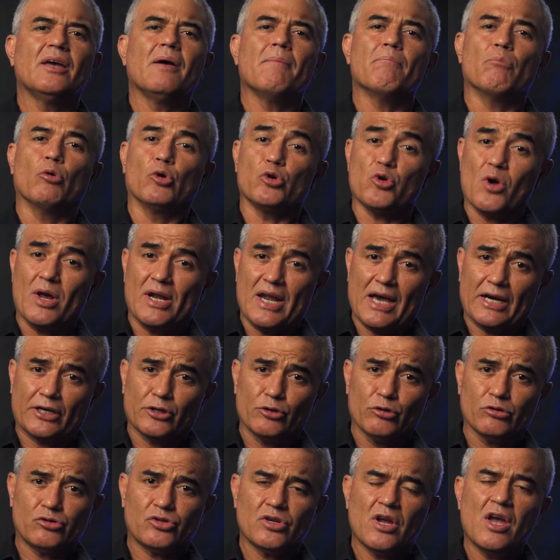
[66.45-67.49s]
Murió en la
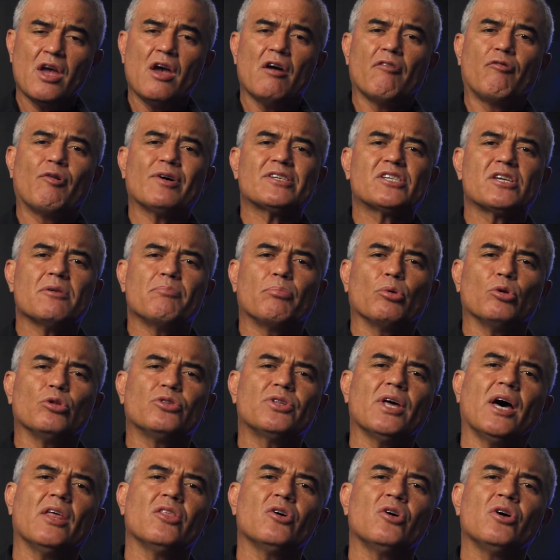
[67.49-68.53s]
cruz, fue
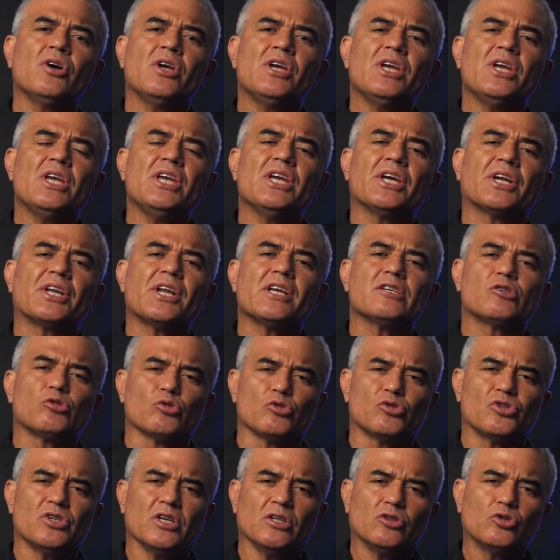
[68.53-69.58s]
sepultado y
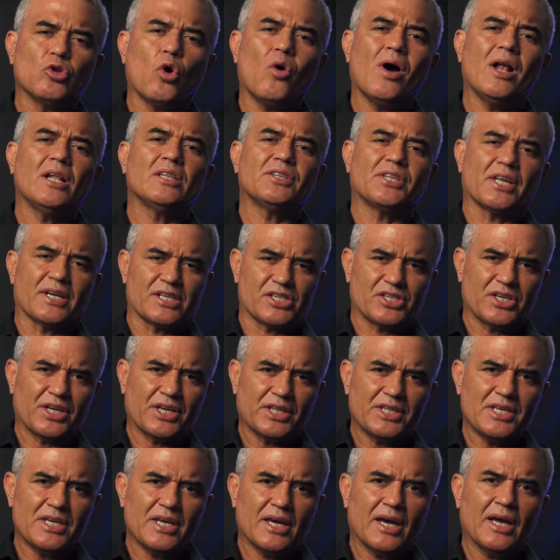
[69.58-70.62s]
resucitó al tercer
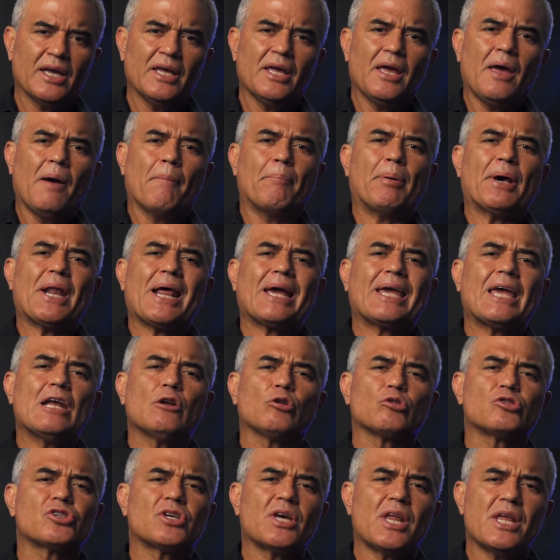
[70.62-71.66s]
día para que
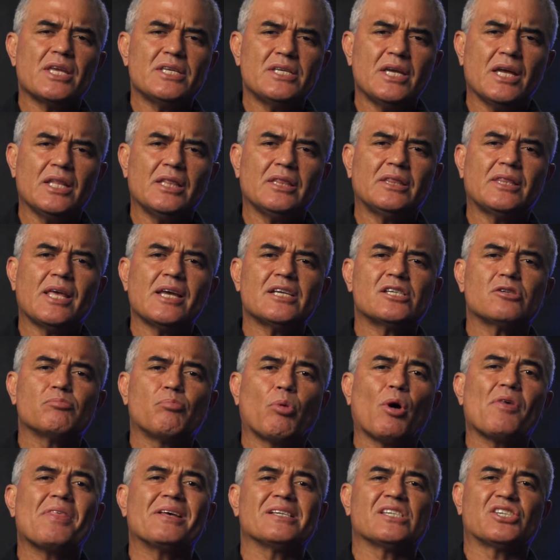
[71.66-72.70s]
los creyentes
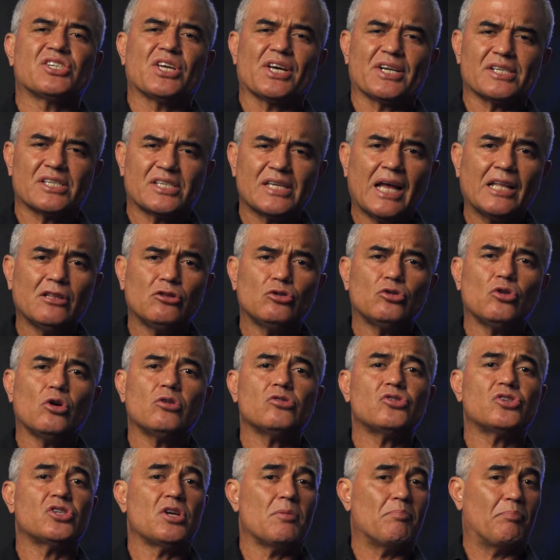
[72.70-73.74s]
puedan ser
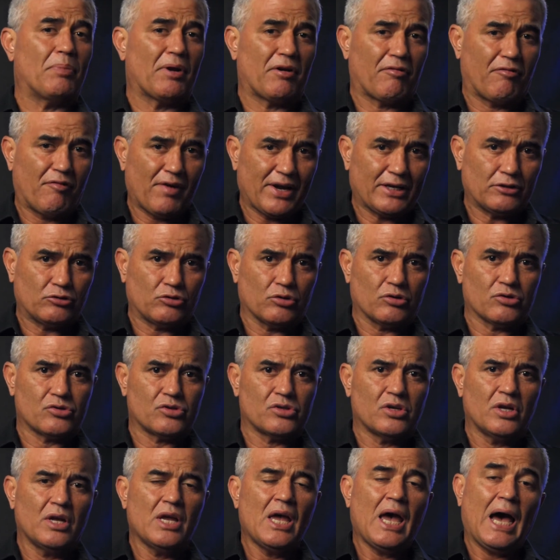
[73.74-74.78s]
santos y
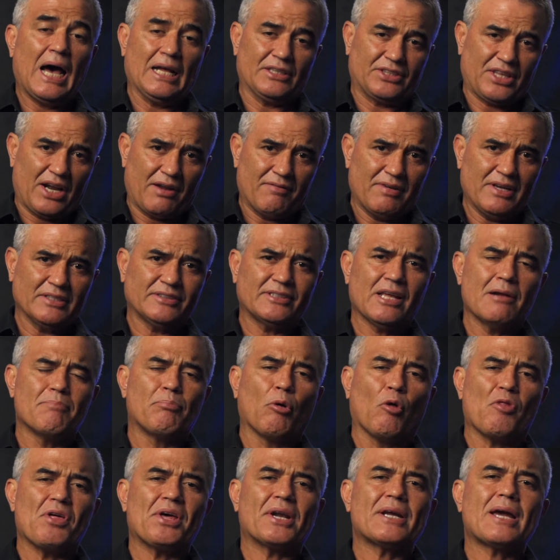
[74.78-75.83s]
perfectos a través del
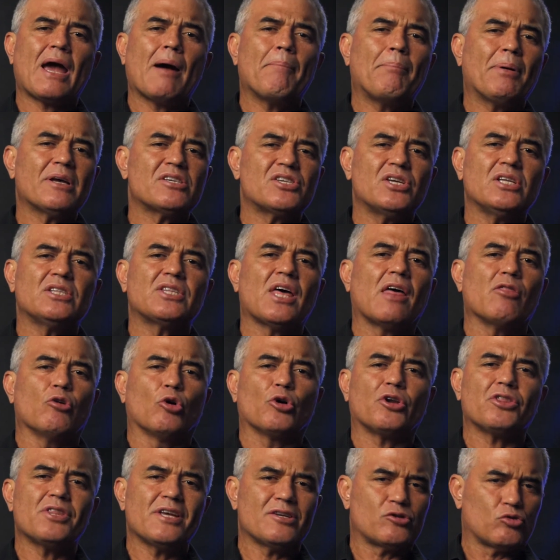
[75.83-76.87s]
poder
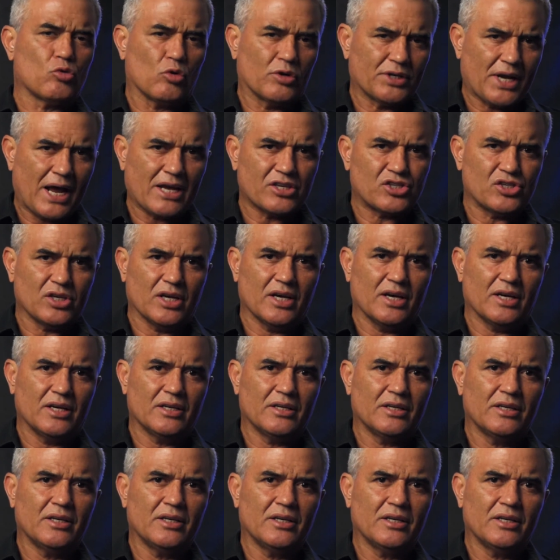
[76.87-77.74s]
capacitador de su gracia.